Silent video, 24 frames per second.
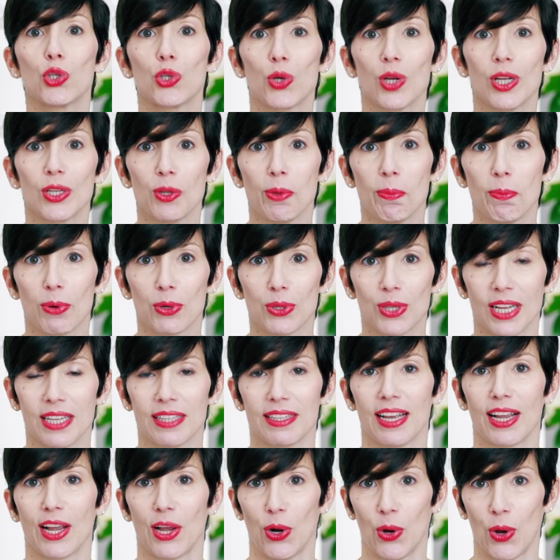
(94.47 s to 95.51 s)
Otro dato
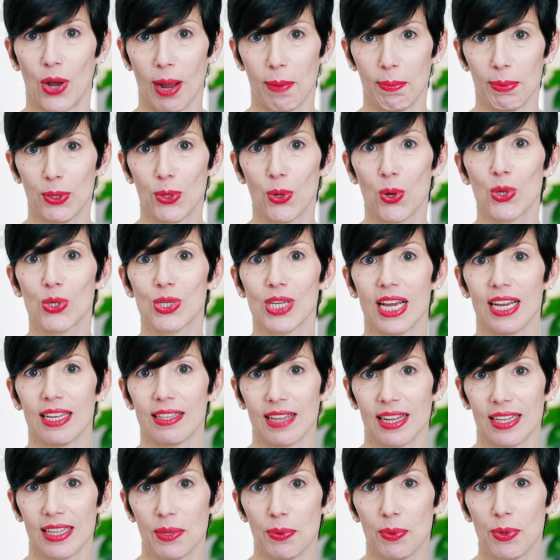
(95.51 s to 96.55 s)
importante es que los capítulos
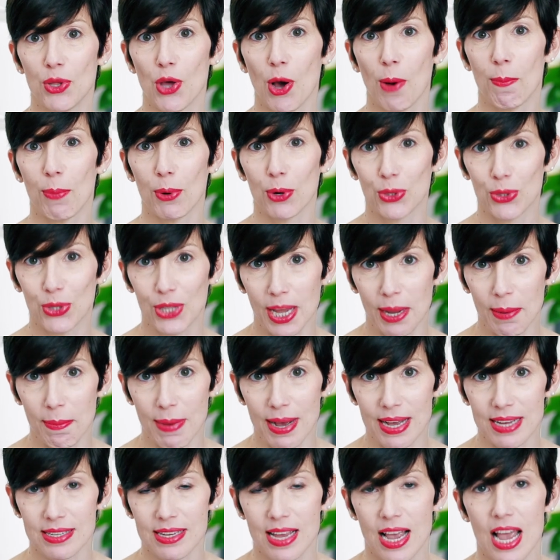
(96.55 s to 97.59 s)
están divididos por
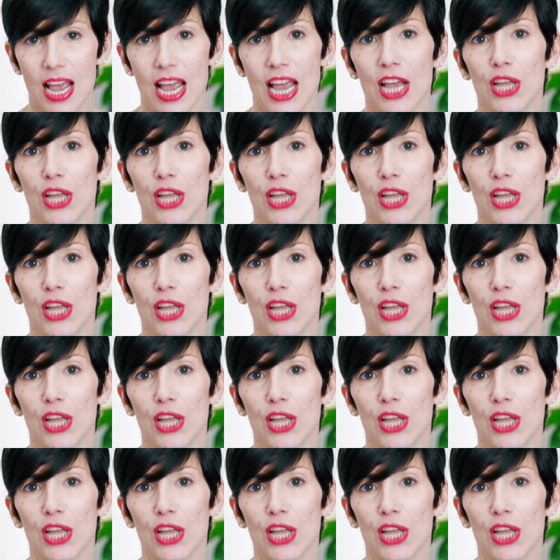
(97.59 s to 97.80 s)
temas,